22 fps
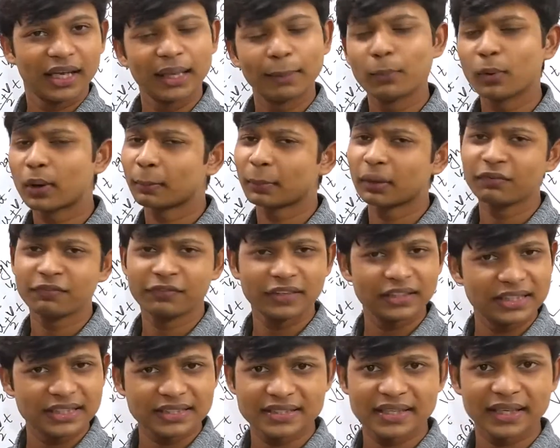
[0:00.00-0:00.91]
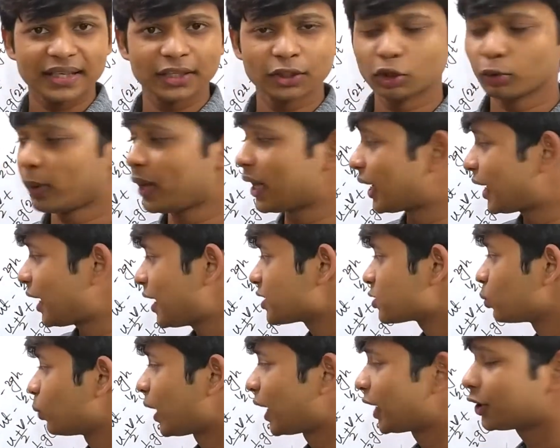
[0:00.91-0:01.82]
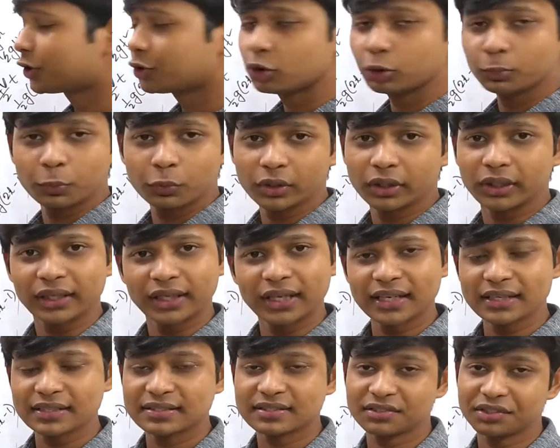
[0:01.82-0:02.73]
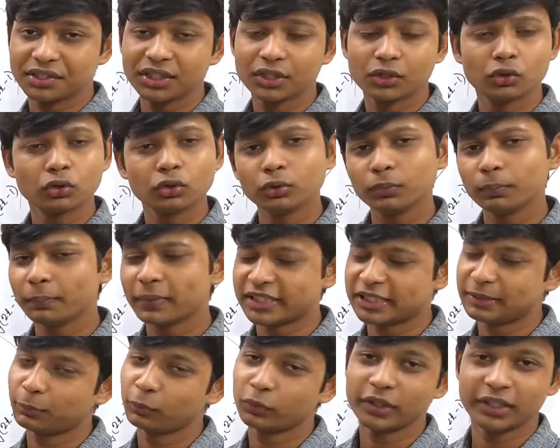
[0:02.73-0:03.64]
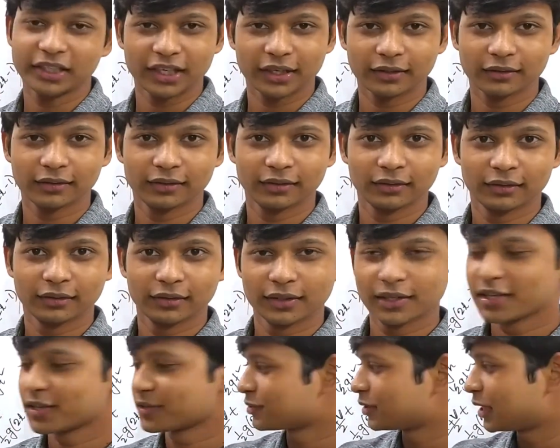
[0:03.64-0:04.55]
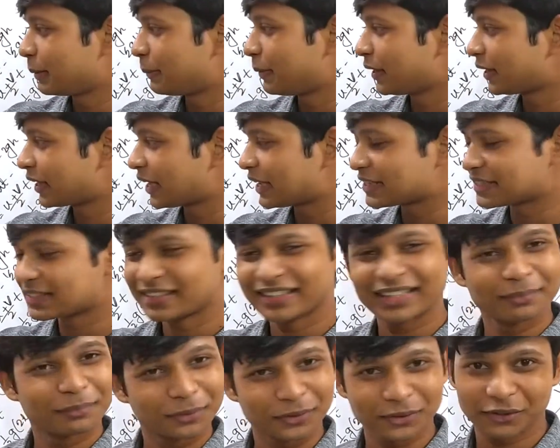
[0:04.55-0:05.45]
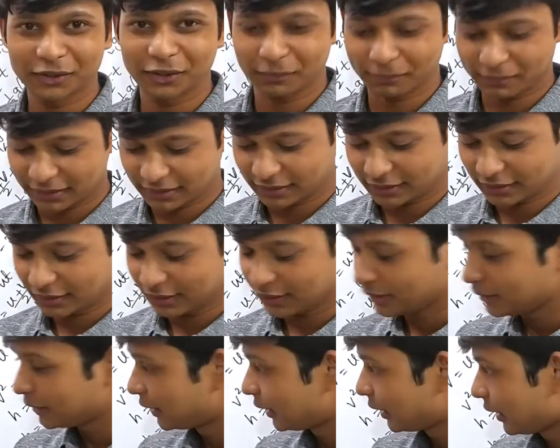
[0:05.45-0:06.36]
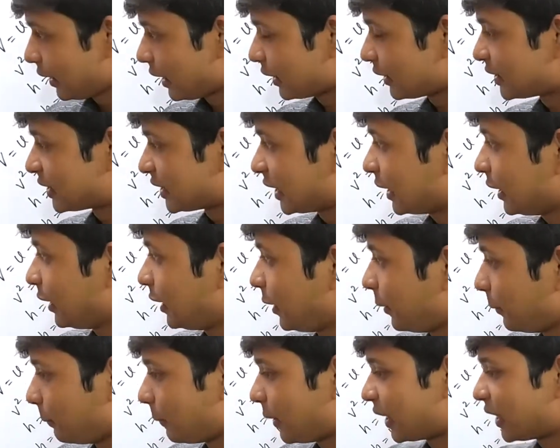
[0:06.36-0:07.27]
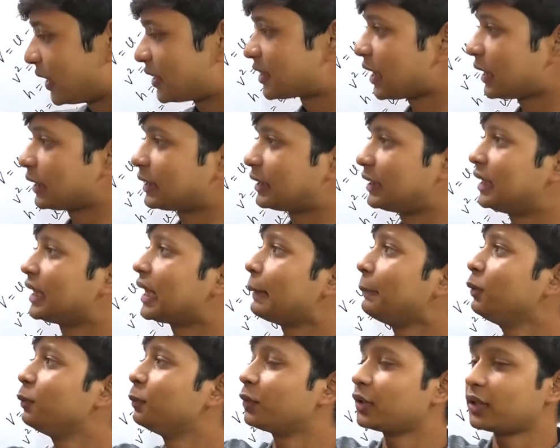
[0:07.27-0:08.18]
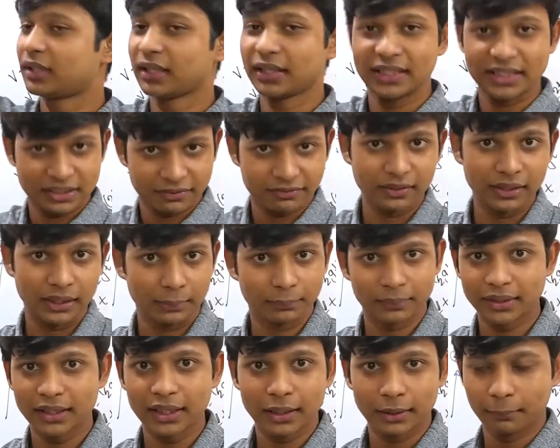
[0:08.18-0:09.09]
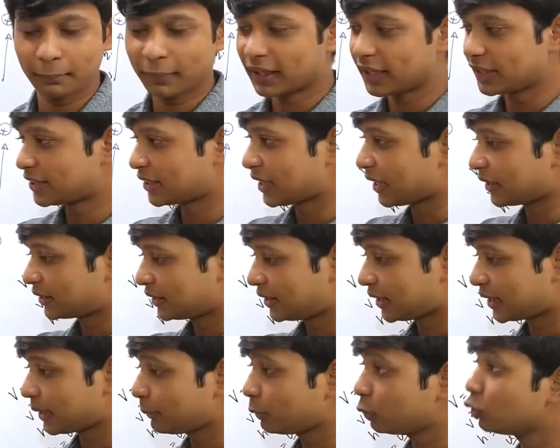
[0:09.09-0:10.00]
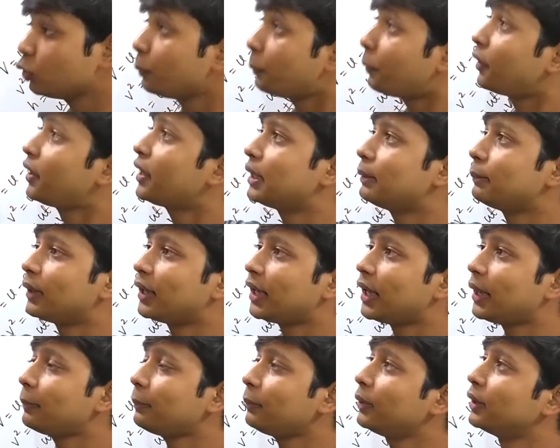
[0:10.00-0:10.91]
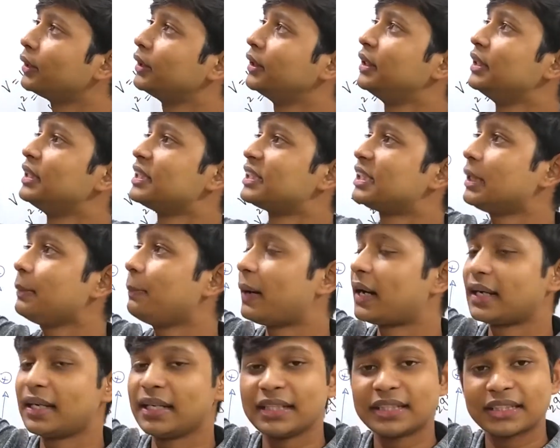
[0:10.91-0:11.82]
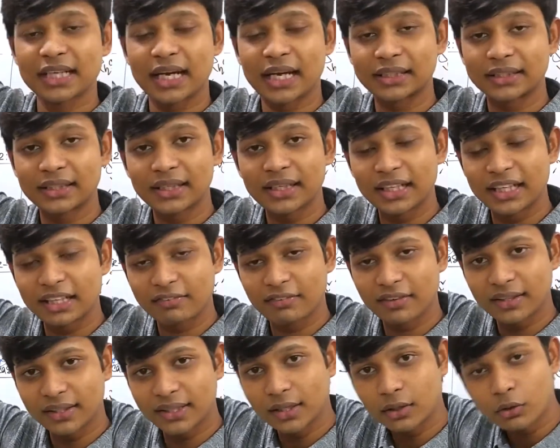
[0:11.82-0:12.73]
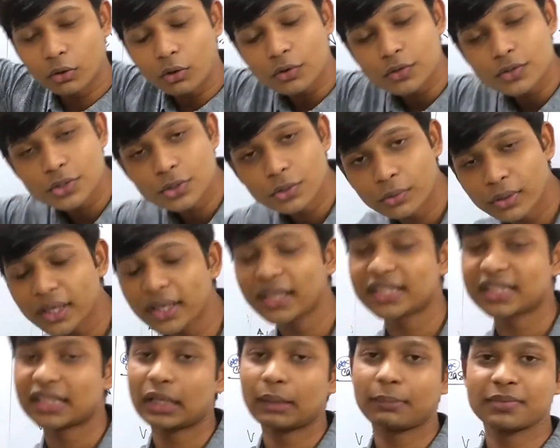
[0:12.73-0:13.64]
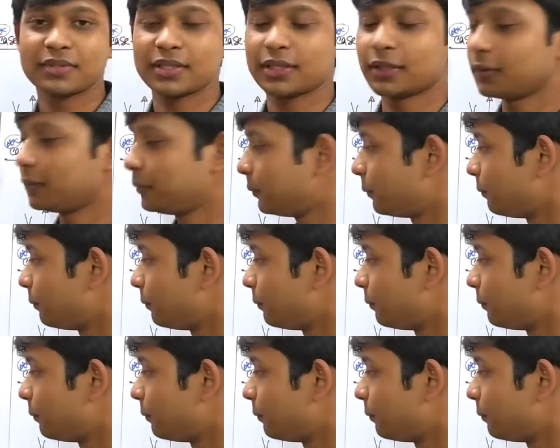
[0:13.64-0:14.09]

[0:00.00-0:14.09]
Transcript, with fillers: এবং আমরা ফিজিক্সে কিন্তু ভাই কেস ওয়ান টু পড়ি কেস থ্রি খুব বেশি পড়ি না সো এবার কেস থ্রিটা পড়তে হবে আচ্ছা বাড়ির ছাদ থেকে আমি উপর থেকে নিচে ফেললাম তাই না বাড়ির ছাদ থেকে আমি উপরে ঢিল মারলাম সে বাড়ির ছাদের লেভেলকে ক্রস করে নিচে নামছে